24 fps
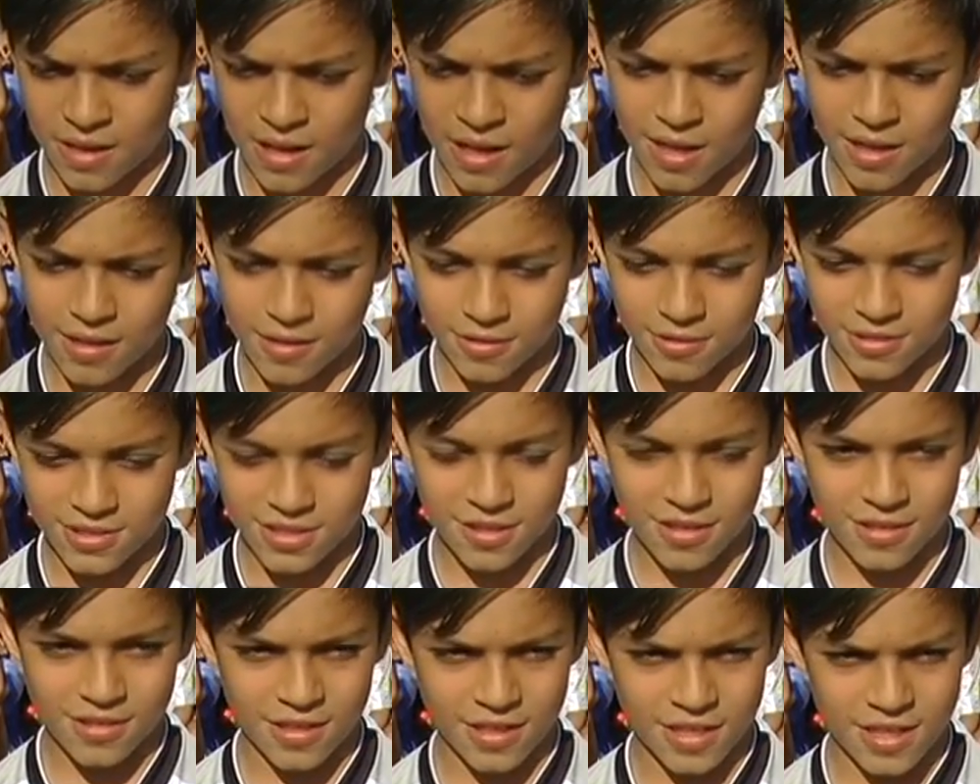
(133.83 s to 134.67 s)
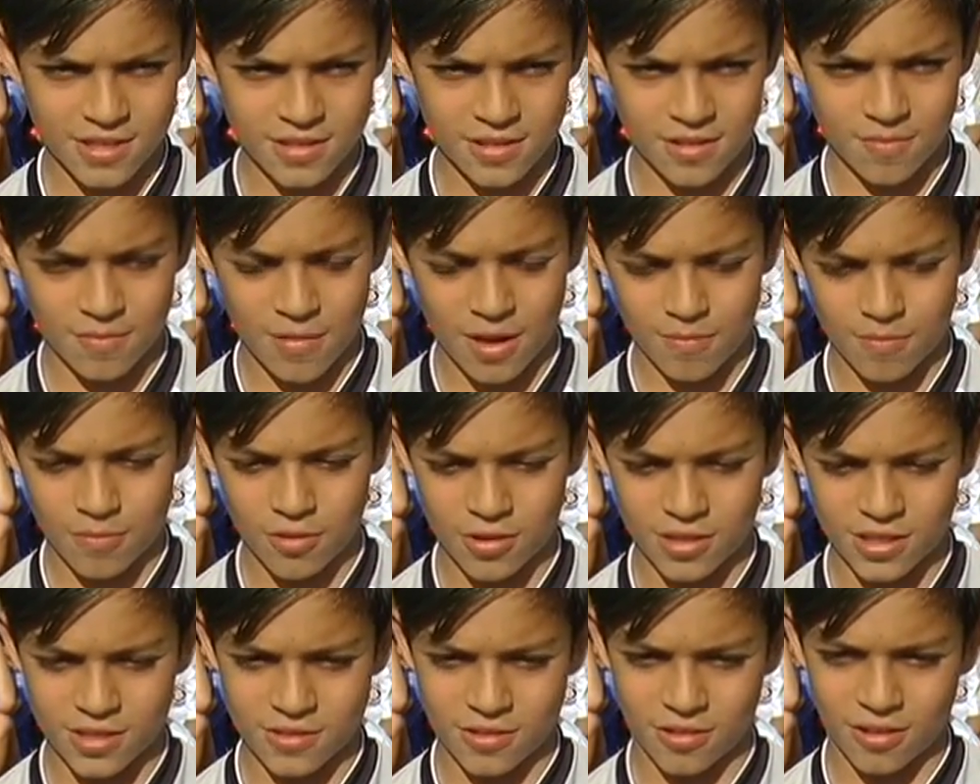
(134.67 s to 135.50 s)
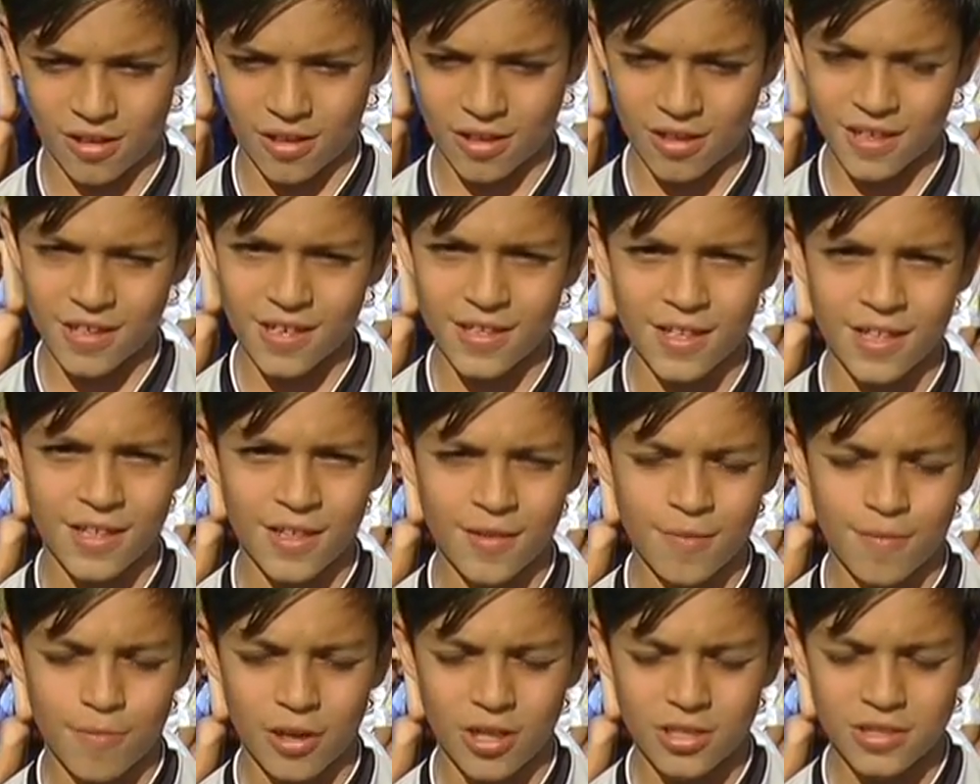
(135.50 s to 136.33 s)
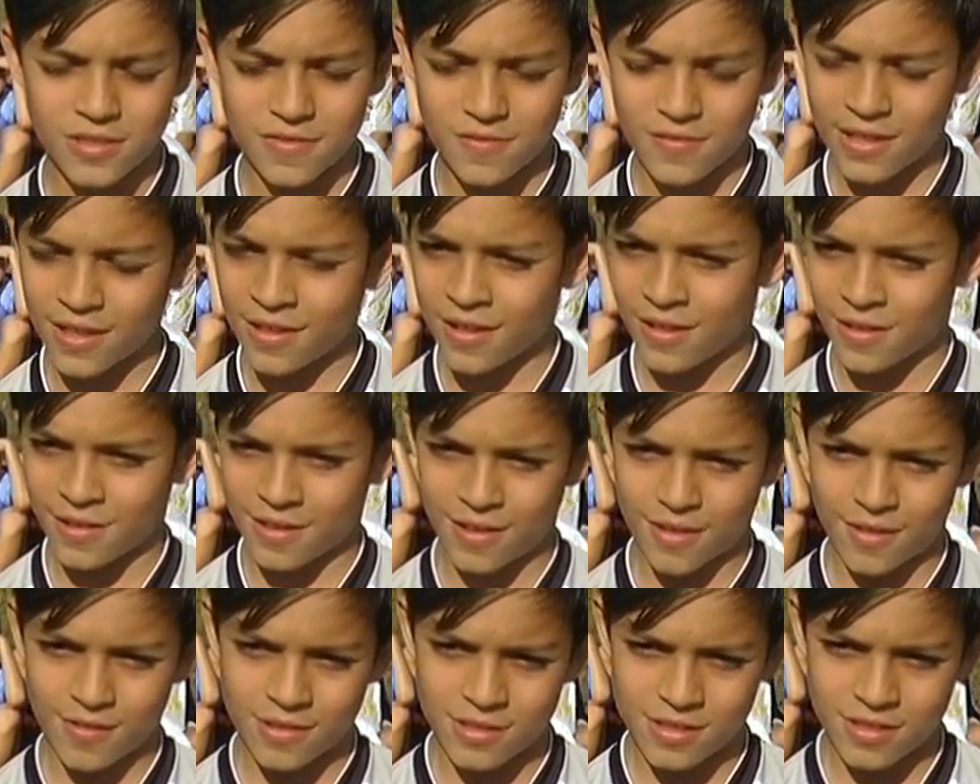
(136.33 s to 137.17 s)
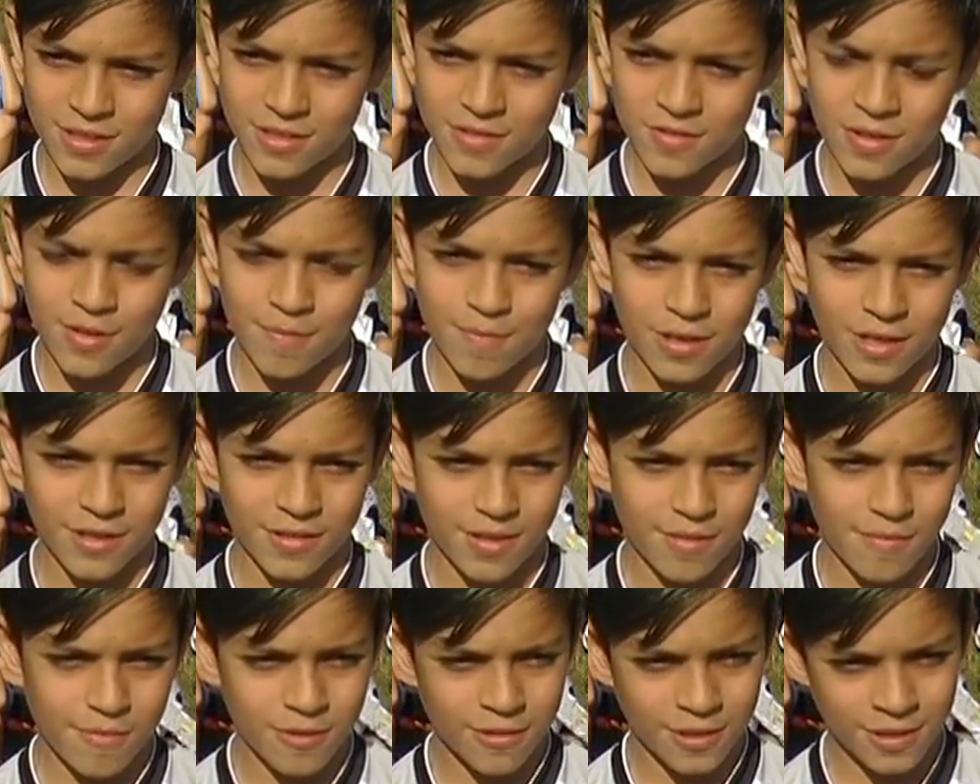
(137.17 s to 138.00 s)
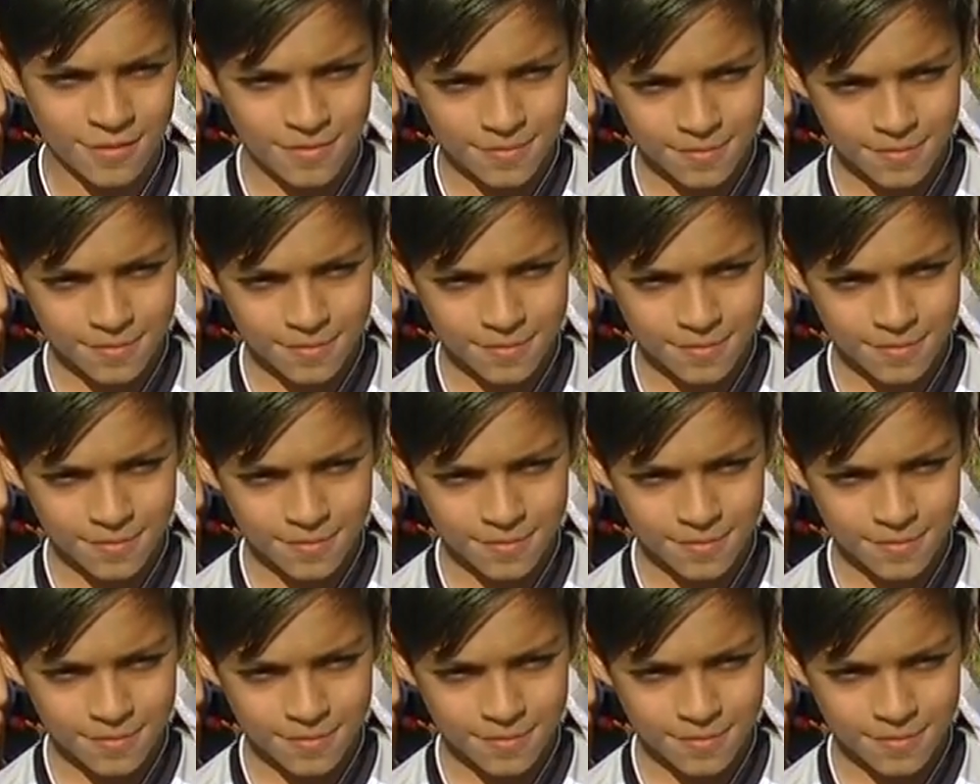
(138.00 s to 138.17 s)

Ah, com certeza, é uma boa escola e pode vir aqui, vocês vão aprender bem.